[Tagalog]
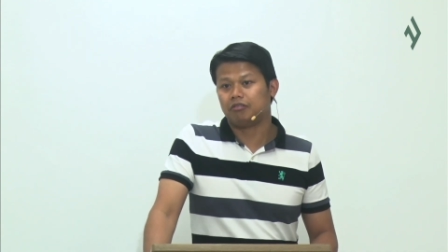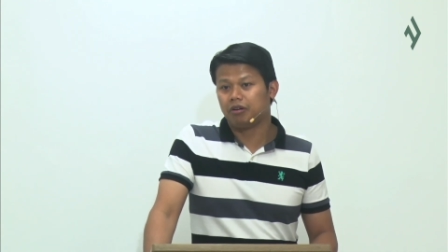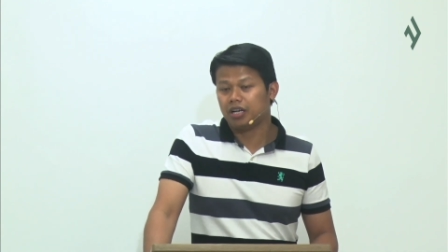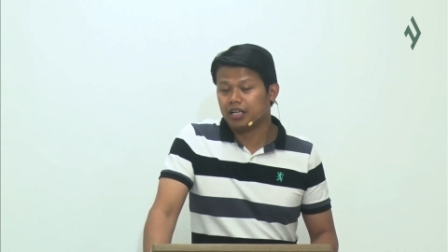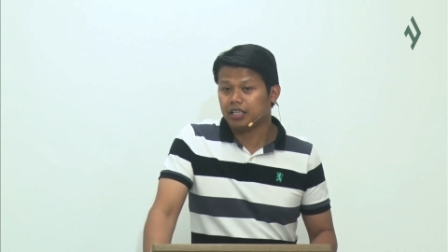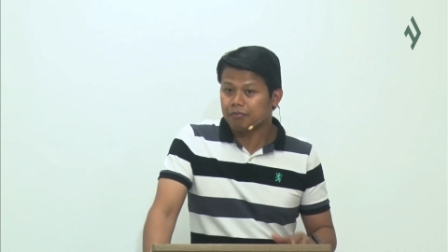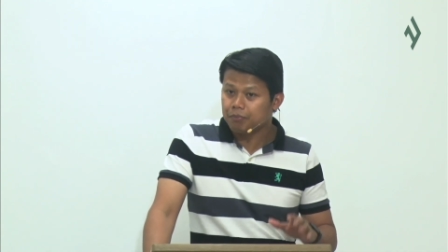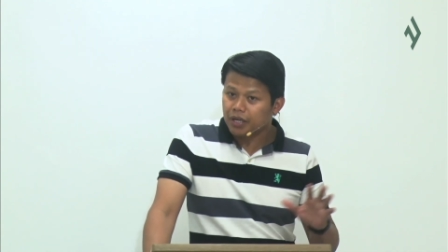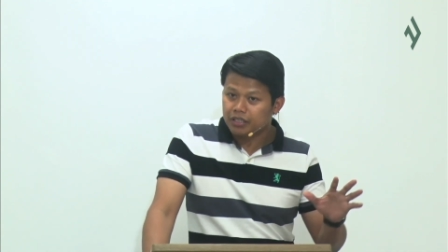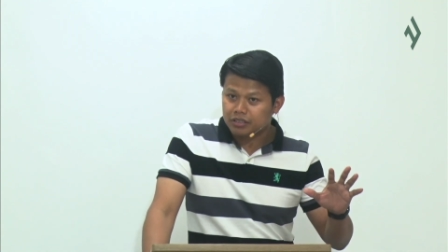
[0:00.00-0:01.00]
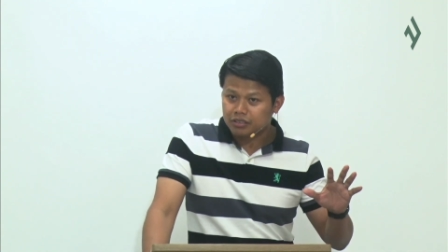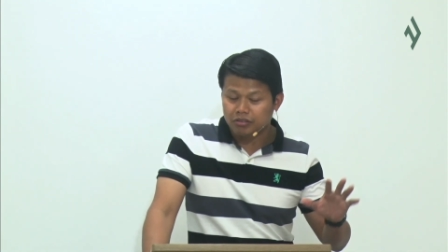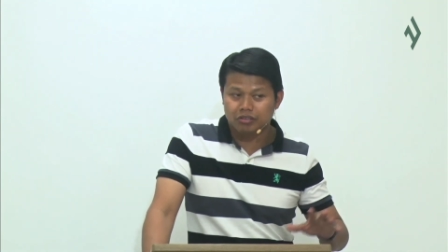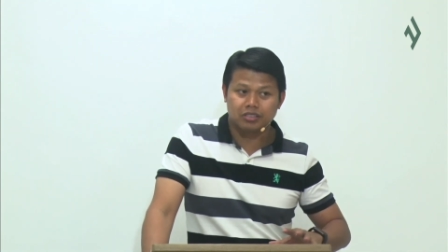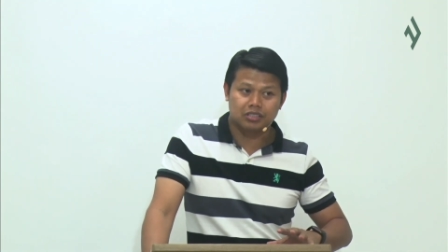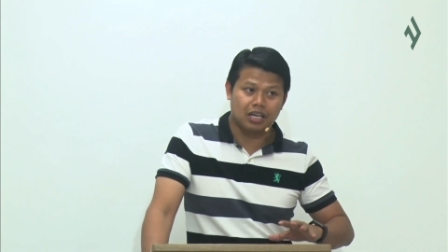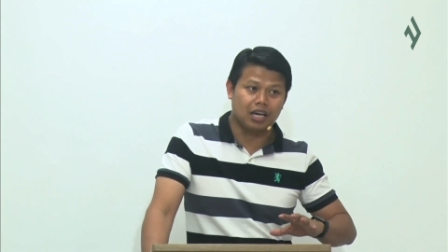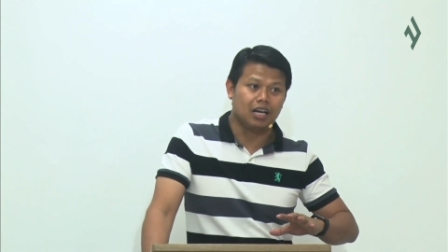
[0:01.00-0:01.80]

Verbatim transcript: Well, it appears doon sa,